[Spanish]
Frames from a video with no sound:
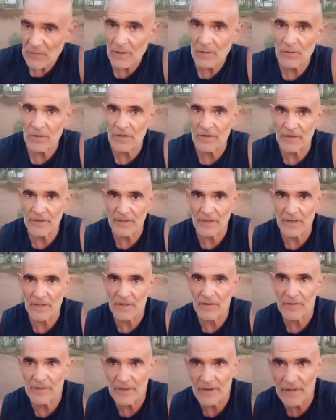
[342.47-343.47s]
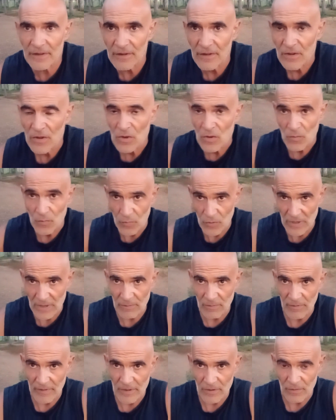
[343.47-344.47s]
Y si tenéis interés, pues
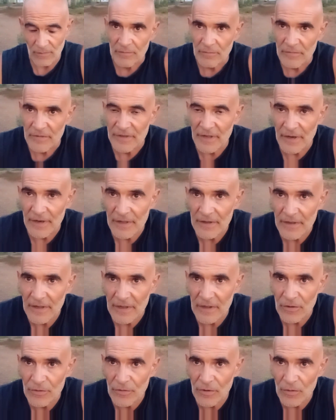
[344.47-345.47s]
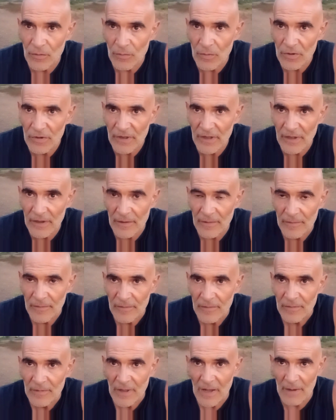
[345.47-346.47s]
hablo de ello. Seres, aquí estoy en un bosque,
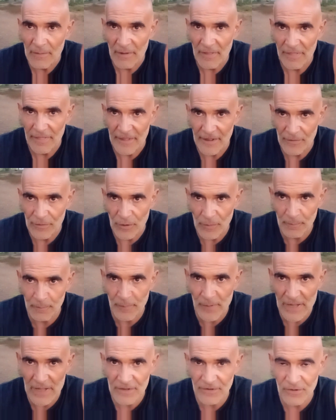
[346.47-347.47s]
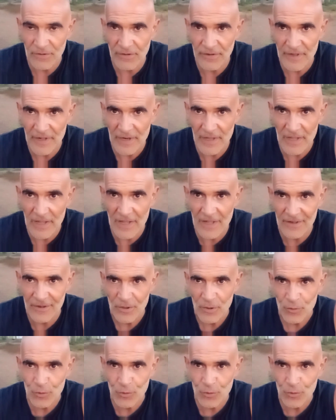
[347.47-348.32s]
avanzando precios y seres.